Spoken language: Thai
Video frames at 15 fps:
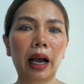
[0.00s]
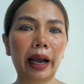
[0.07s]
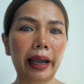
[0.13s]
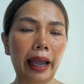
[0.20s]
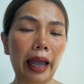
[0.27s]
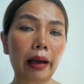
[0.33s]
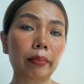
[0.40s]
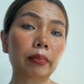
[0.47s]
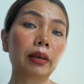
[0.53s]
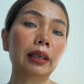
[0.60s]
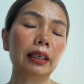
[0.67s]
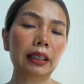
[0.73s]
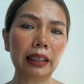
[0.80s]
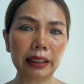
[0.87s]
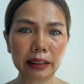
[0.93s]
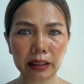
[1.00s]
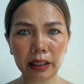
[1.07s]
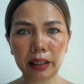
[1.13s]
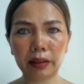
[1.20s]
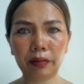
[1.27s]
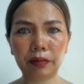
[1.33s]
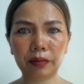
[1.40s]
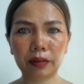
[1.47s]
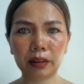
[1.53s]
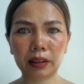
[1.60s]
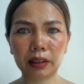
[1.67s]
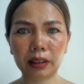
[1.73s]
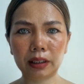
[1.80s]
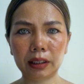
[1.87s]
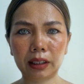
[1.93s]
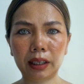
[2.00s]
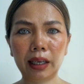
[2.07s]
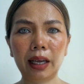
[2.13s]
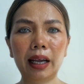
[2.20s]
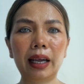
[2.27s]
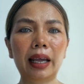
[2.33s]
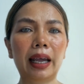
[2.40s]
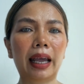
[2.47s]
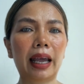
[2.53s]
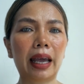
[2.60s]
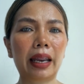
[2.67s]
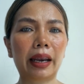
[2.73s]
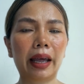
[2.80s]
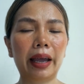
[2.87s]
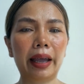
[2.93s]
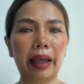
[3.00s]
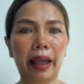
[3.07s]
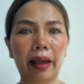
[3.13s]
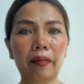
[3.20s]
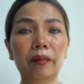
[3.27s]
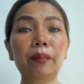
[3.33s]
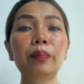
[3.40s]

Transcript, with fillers: I am receive and I am